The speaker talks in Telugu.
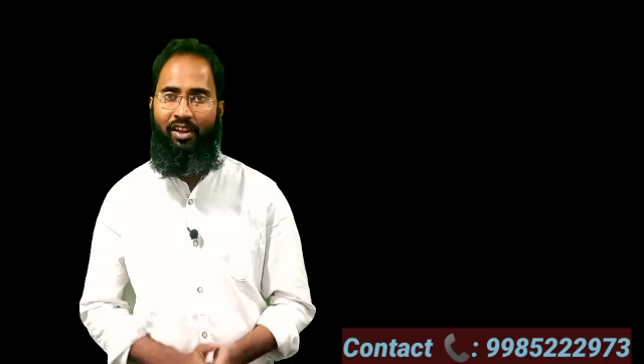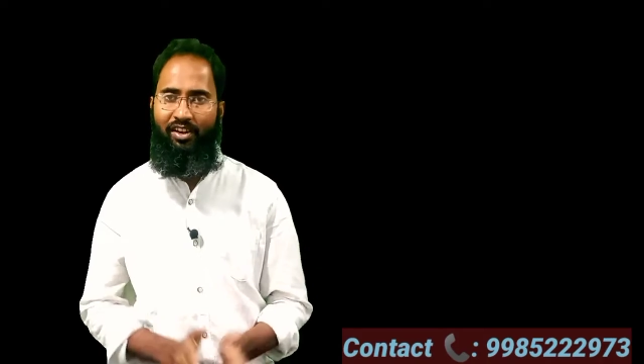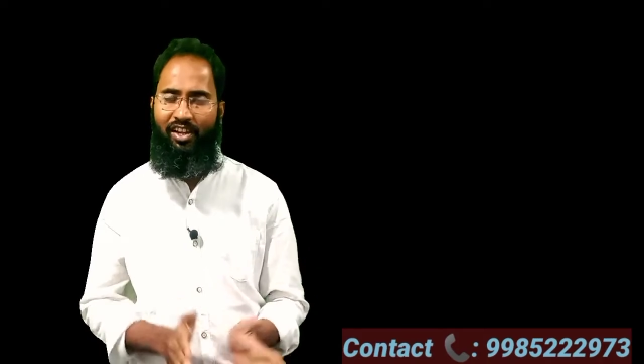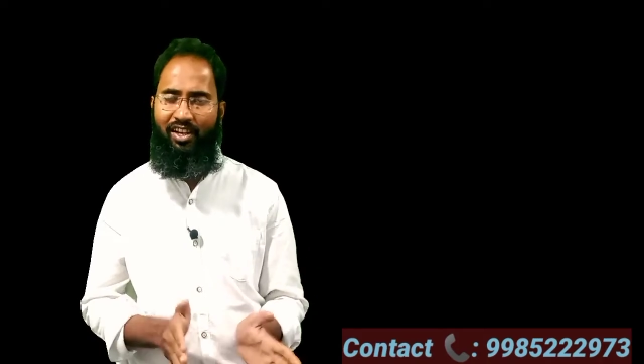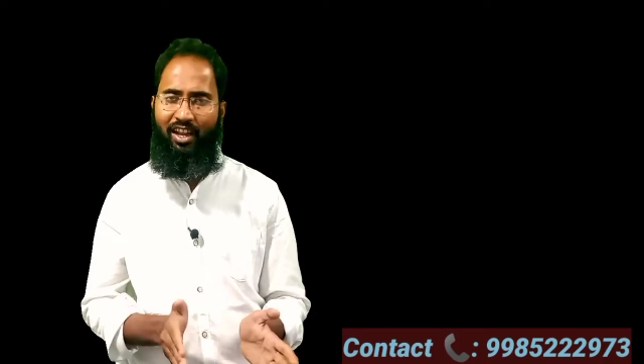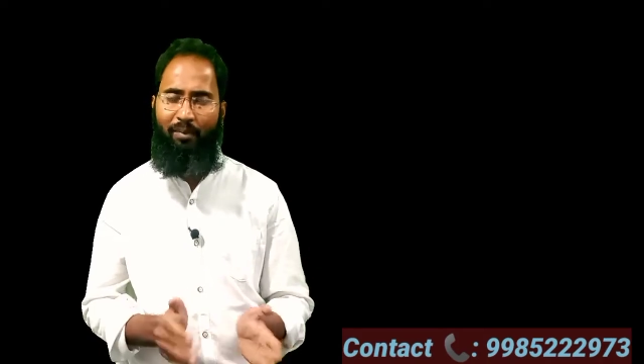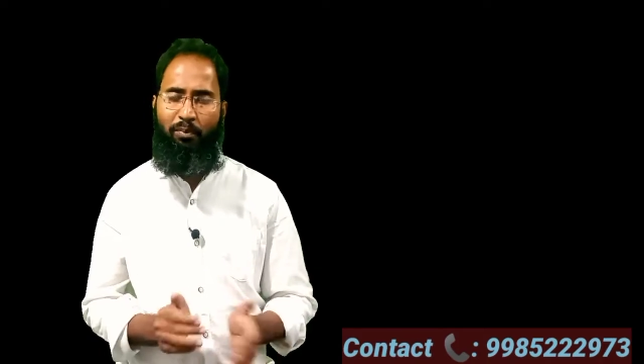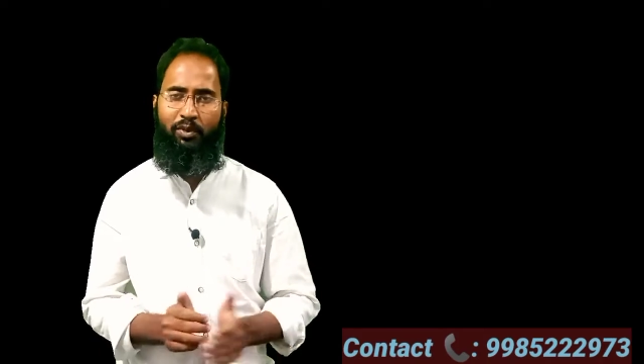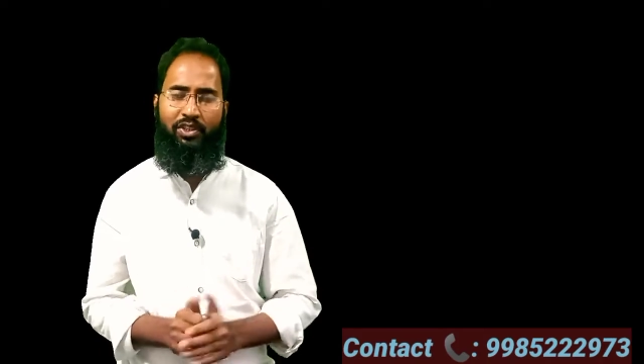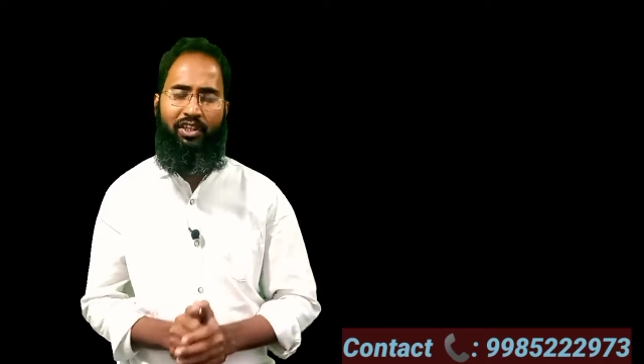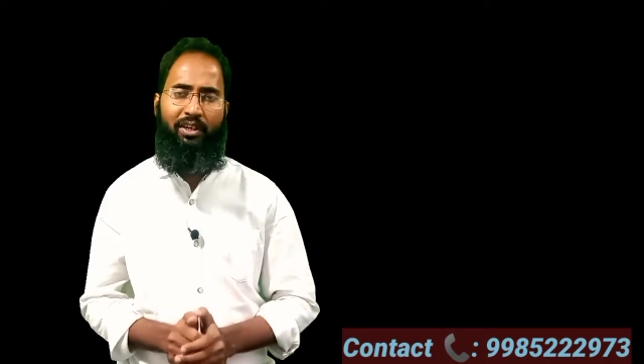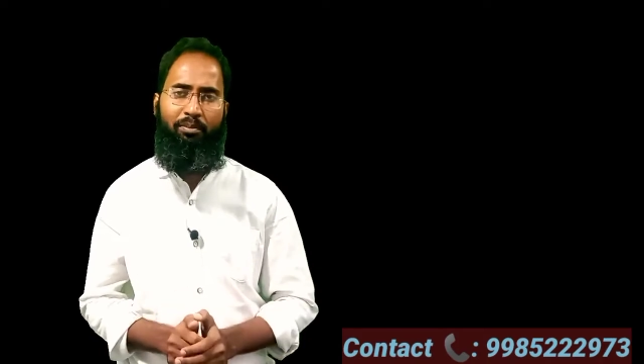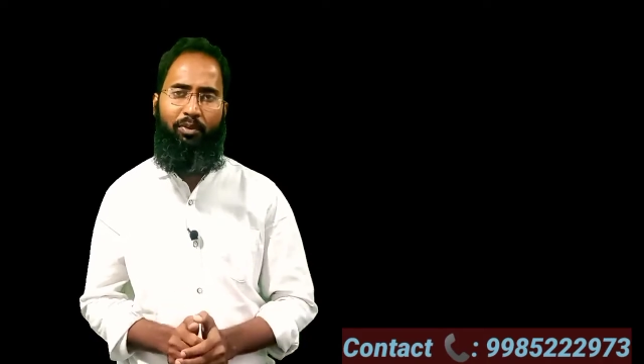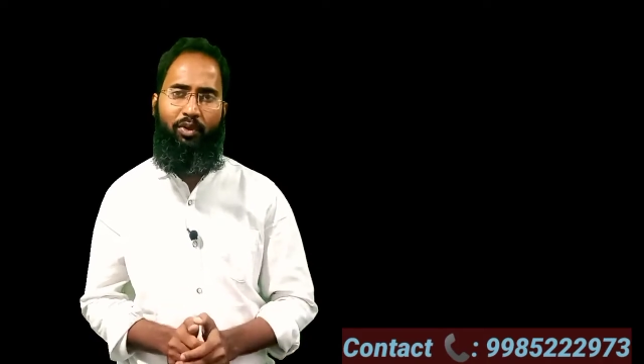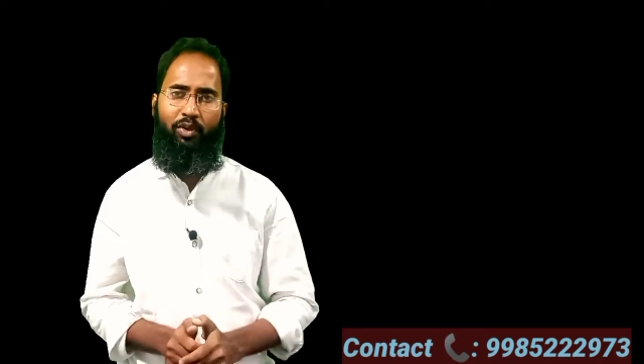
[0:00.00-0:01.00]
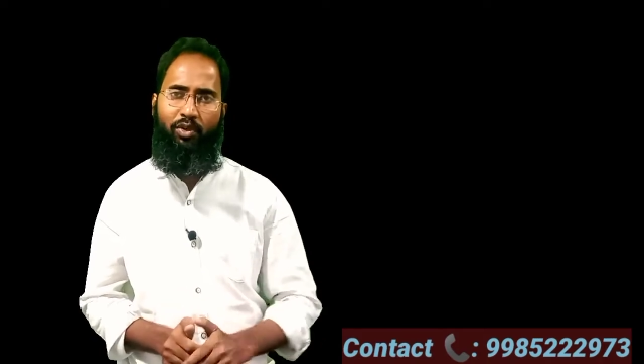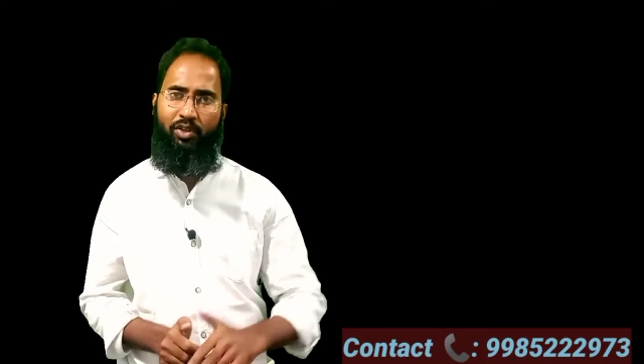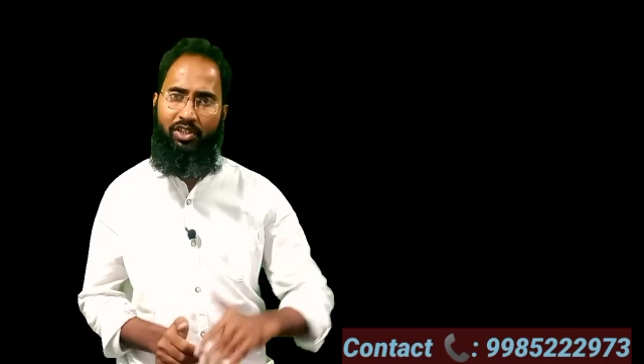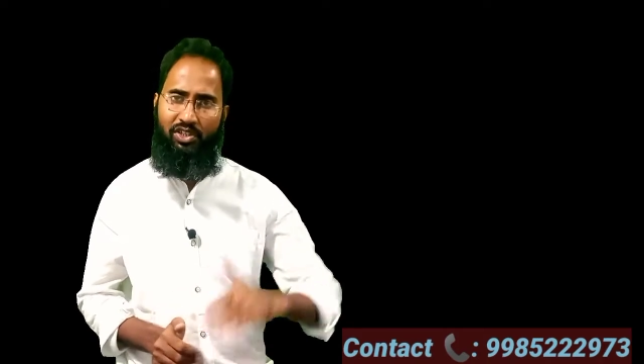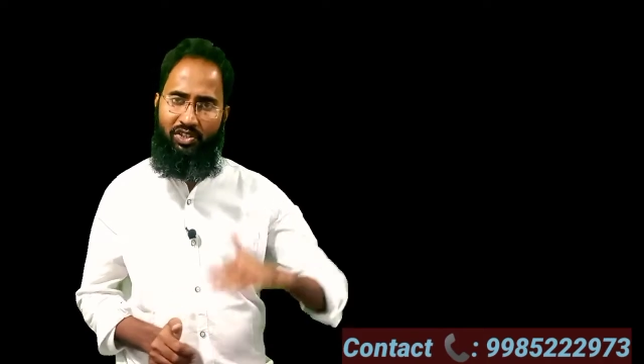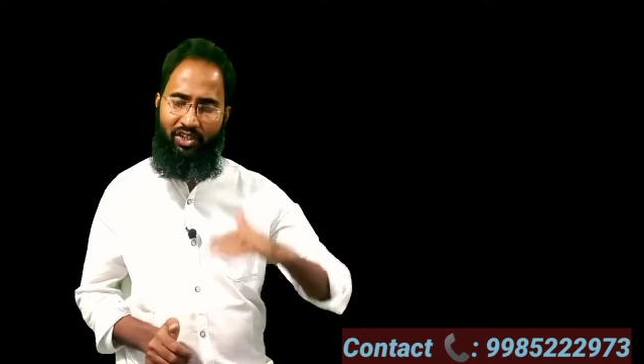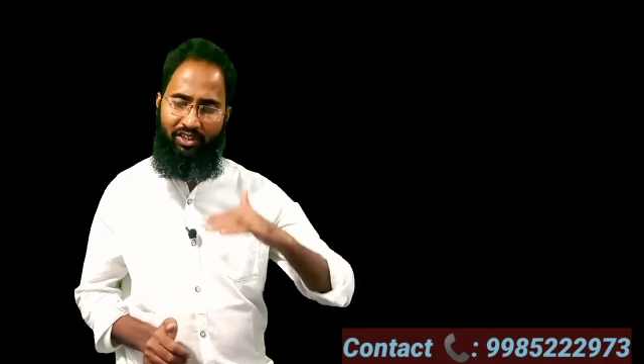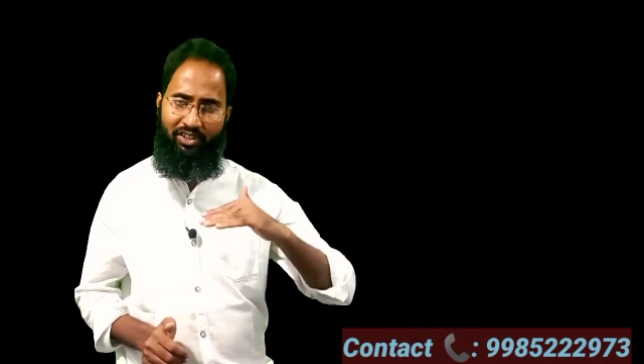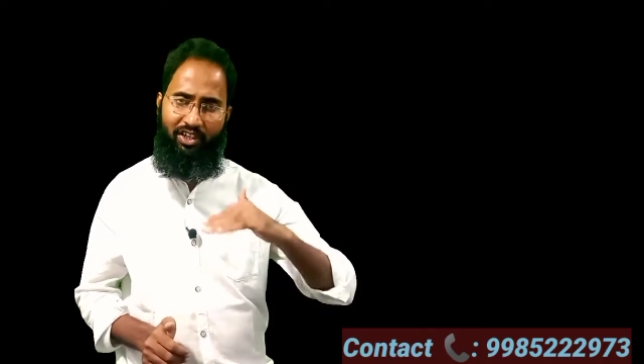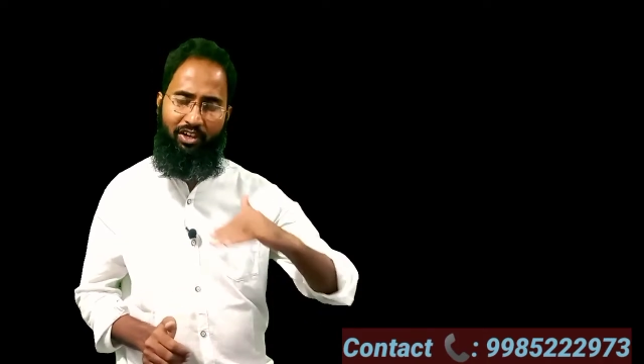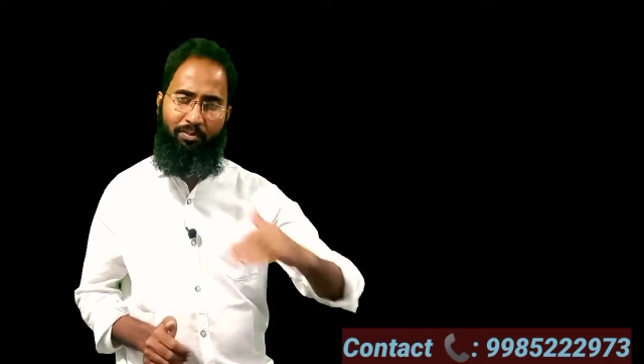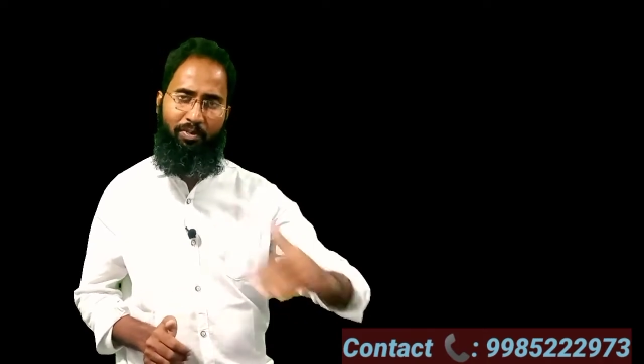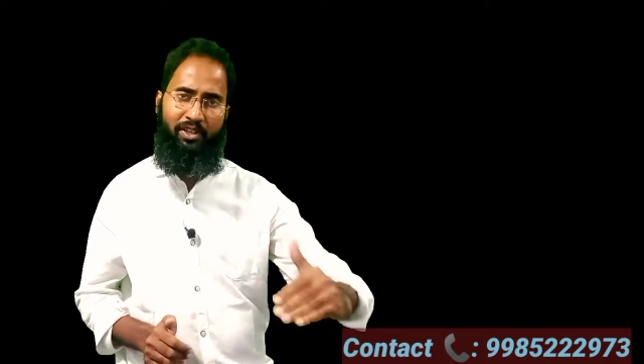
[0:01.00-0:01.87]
నేను నా పుస్తకంలో ఈ స్ట్రక్చరల్